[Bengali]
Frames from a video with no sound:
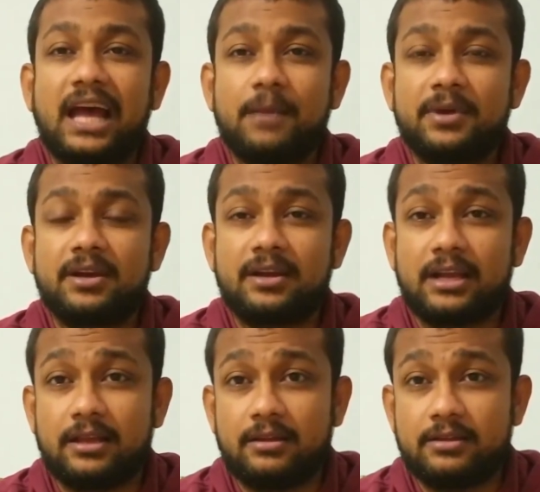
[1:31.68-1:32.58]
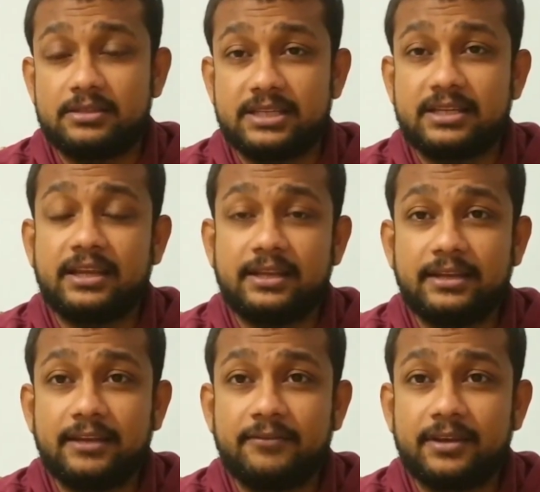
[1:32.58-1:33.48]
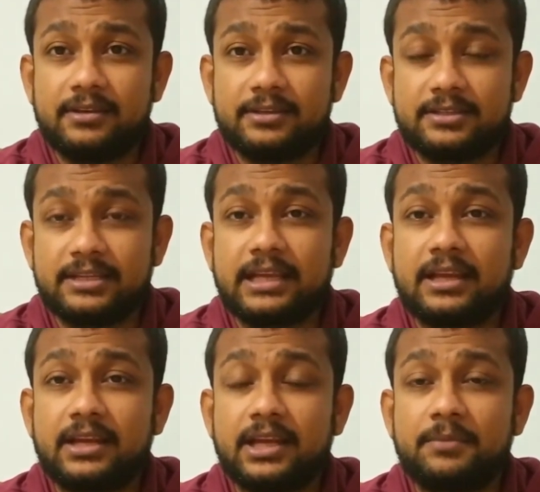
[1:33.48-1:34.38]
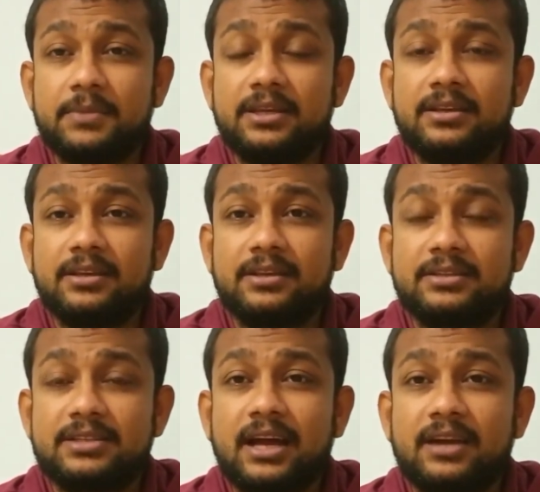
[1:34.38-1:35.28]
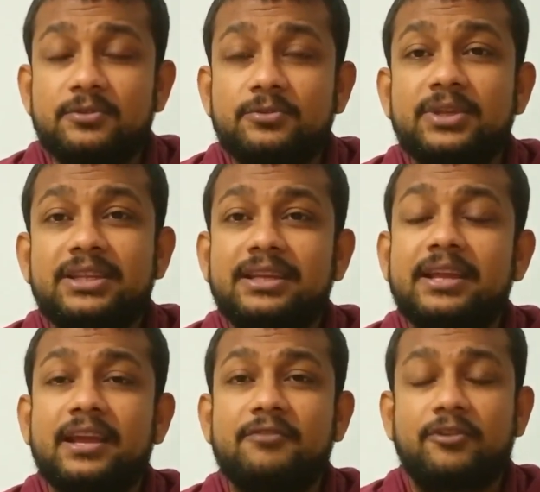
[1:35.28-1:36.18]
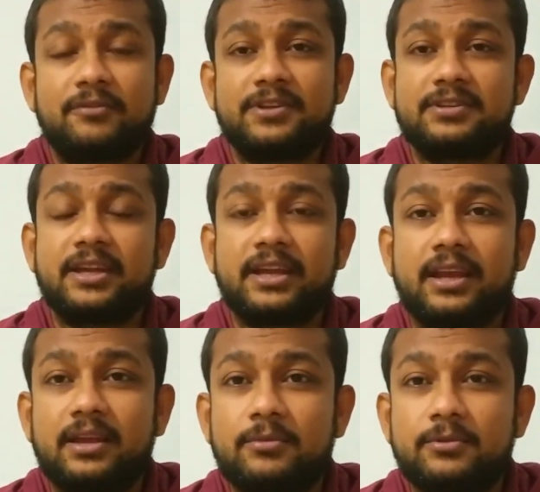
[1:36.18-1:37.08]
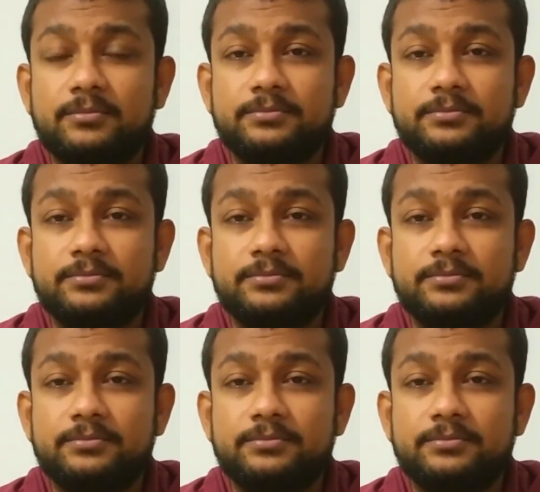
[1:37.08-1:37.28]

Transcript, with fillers: আমার যেটা ইলেভেন সেখানে আমি চার দুই তিন এক ফরমেশনে খেলাবো